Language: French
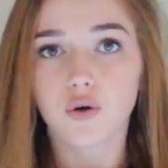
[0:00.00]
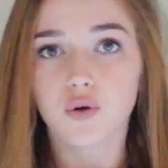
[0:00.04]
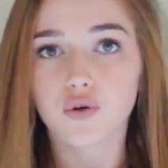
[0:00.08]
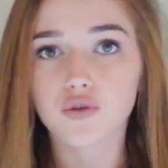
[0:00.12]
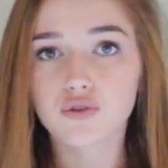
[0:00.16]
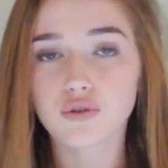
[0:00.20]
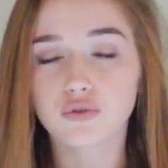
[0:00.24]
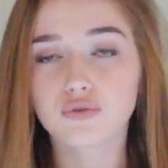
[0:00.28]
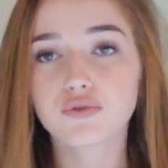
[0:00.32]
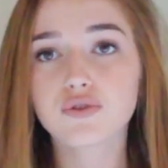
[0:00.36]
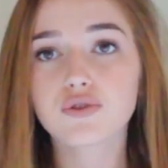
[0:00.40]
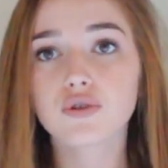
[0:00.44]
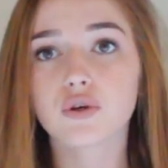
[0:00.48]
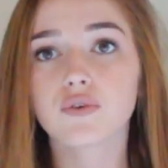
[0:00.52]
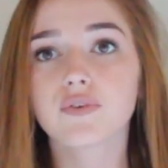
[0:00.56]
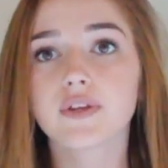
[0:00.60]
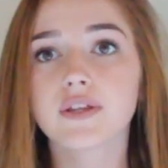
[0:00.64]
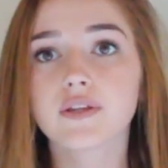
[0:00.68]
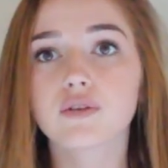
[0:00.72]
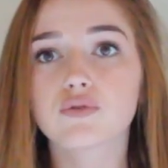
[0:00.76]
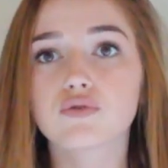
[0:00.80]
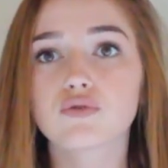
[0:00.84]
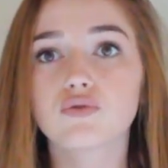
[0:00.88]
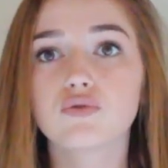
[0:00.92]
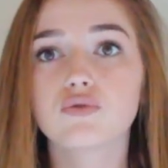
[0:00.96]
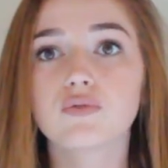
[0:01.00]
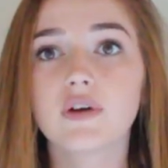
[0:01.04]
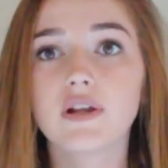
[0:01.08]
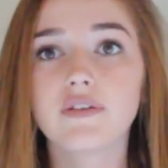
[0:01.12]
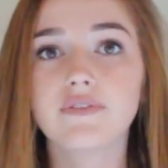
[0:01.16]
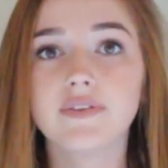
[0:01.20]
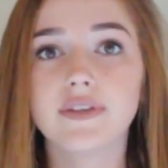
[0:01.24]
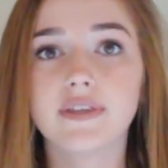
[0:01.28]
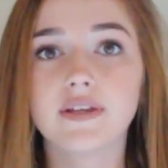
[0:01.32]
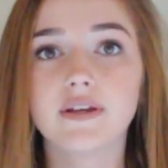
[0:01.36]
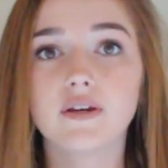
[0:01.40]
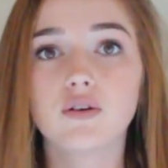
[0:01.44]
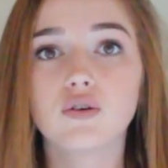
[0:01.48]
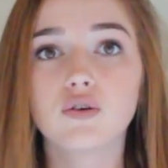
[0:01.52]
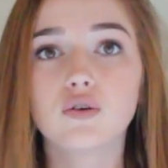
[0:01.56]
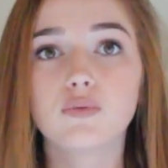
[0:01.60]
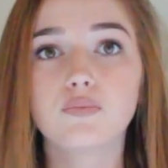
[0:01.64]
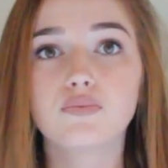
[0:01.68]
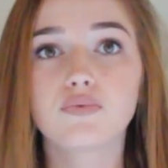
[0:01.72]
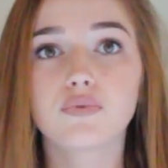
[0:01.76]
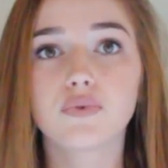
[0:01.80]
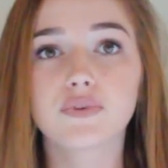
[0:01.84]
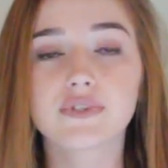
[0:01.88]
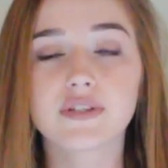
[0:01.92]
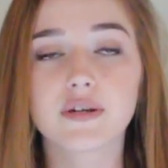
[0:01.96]
Aujourd'hui je reviens dans une nouvelle vidéo
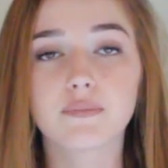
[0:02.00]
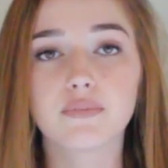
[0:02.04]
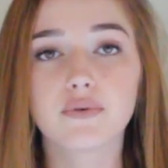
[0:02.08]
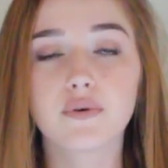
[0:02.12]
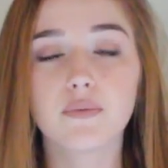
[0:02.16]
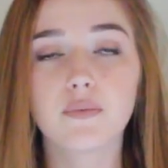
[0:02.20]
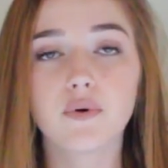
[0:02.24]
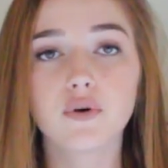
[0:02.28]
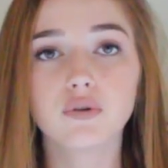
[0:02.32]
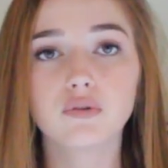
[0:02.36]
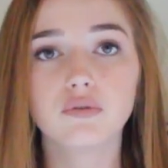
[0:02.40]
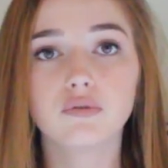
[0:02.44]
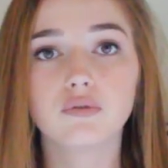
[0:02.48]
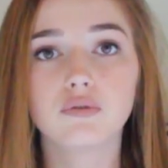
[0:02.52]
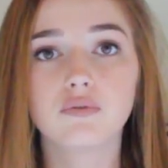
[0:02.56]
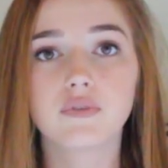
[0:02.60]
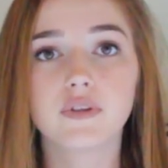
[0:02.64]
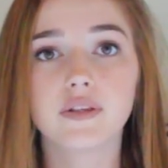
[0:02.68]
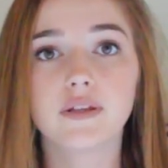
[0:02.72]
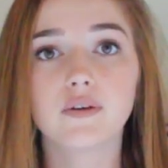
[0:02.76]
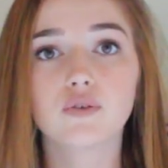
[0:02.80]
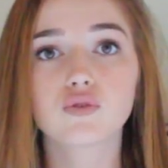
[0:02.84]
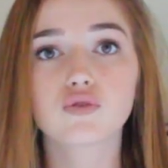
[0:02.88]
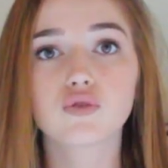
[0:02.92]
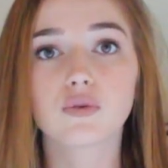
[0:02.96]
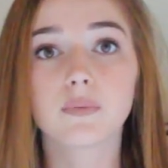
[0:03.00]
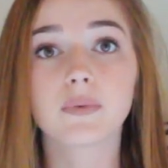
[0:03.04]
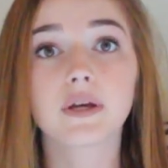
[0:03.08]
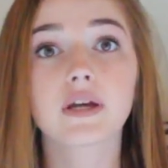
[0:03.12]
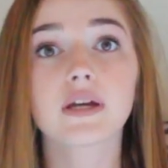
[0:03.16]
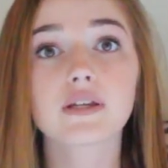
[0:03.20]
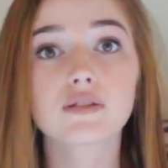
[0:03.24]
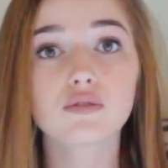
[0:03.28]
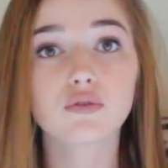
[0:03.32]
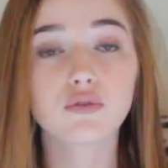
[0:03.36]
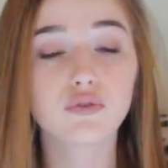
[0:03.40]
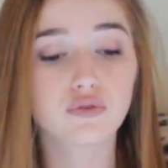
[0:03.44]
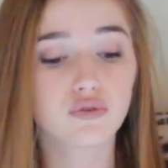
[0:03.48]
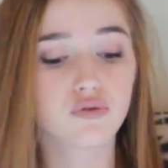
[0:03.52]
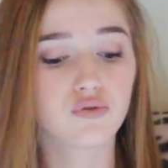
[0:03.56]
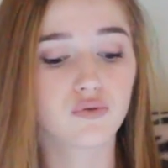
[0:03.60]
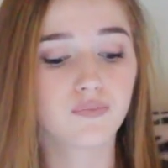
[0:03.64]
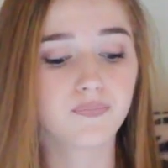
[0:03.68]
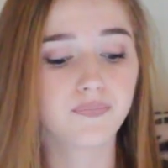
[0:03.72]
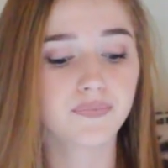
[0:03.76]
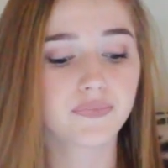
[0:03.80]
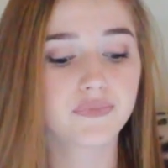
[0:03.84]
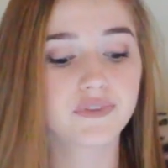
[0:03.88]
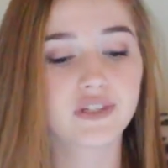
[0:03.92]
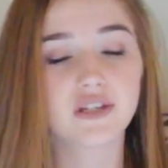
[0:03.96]
pour simplement une vidéo sur résolutions.